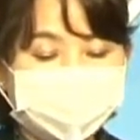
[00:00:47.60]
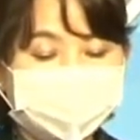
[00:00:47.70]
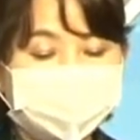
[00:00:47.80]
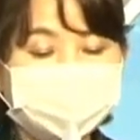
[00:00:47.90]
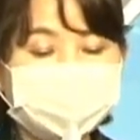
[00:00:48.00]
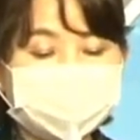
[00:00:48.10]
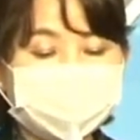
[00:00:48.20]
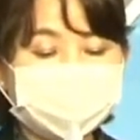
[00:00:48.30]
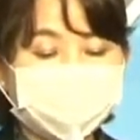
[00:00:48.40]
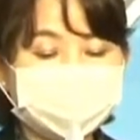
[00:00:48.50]
민주당
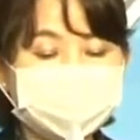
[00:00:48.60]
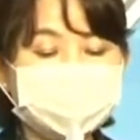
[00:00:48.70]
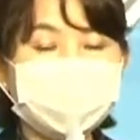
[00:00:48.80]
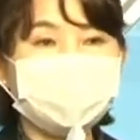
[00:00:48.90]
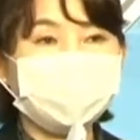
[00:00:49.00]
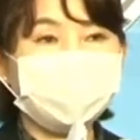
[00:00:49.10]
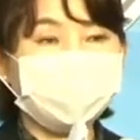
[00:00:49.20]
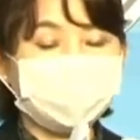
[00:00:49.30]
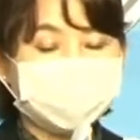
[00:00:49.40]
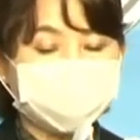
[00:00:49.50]
내 당직을
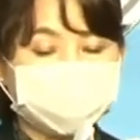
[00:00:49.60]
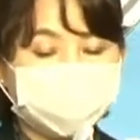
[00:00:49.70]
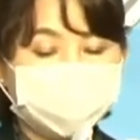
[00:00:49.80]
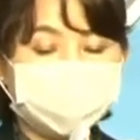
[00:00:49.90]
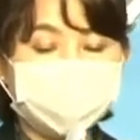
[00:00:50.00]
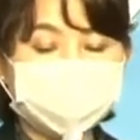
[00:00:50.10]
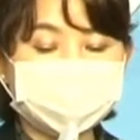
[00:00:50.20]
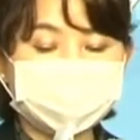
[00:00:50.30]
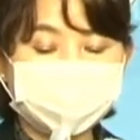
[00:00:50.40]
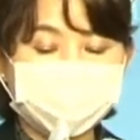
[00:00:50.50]
내려놓고 자신의 결백을
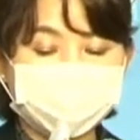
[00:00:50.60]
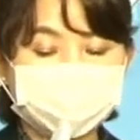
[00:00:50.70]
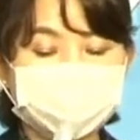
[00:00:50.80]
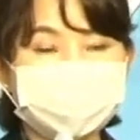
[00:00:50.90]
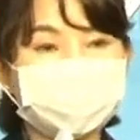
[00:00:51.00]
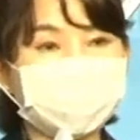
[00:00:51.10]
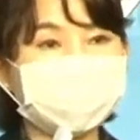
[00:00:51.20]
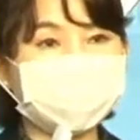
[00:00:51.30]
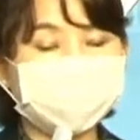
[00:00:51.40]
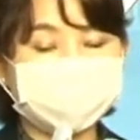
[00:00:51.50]
증명하겠다며
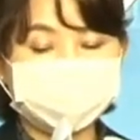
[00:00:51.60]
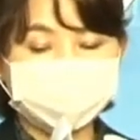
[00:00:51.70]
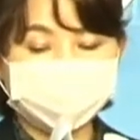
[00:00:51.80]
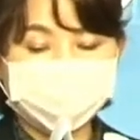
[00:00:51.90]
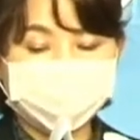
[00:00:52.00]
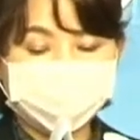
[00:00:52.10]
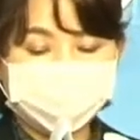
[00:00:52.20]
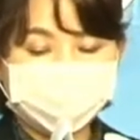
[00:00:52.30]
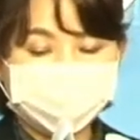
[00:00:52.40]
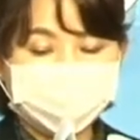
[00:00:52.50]
SNS를 통해
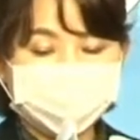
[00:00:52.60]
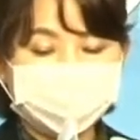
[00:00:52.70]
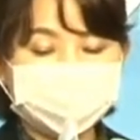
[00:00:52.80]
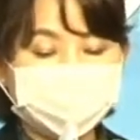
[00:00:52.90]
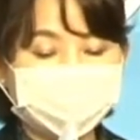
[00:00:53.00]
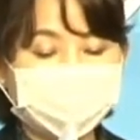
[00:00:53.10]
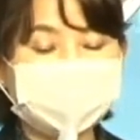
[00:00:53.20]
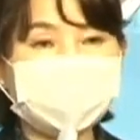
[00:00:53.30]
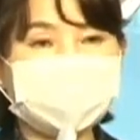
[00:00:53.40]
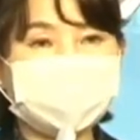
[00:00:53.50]
연일
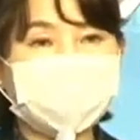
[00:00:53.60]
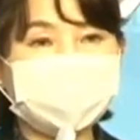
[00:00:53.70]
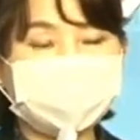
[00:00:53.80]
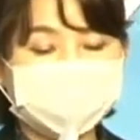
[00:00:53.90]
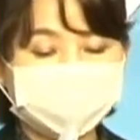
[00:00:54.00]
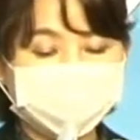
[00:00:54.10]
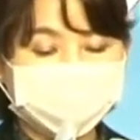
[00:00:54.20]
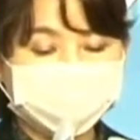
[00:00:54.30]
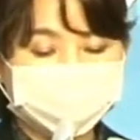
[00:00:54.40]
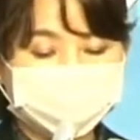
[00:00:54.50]
감성을 팔고 있습니다.